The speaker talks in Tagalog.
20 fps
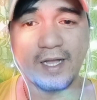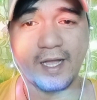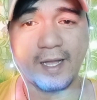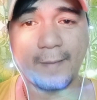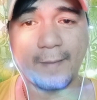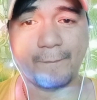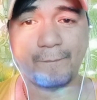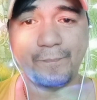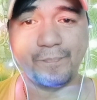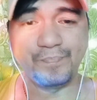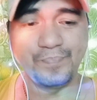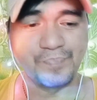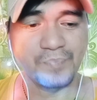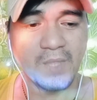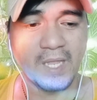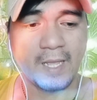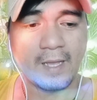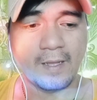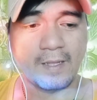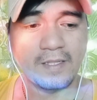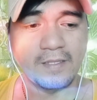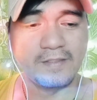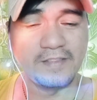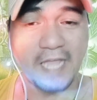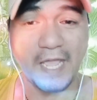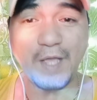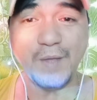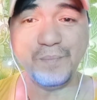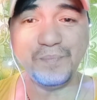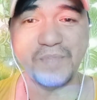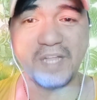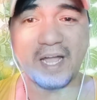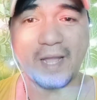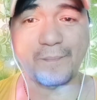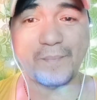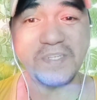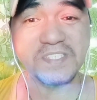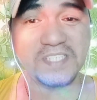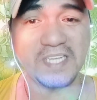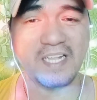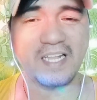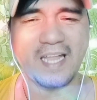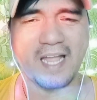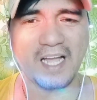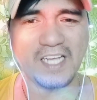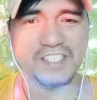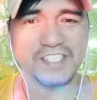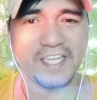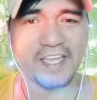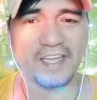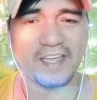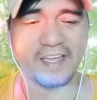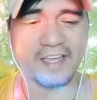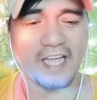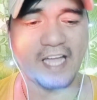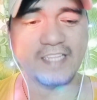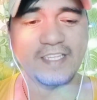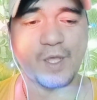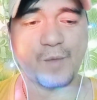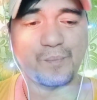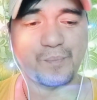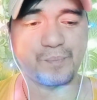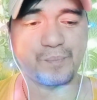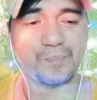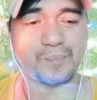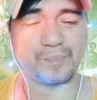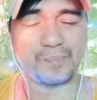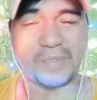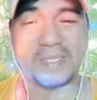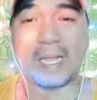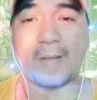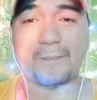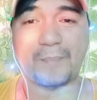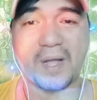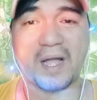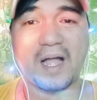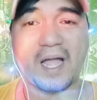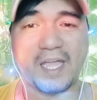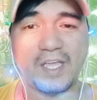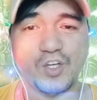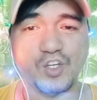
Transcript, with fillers: uh, name na Masigla kasi kada pinapakain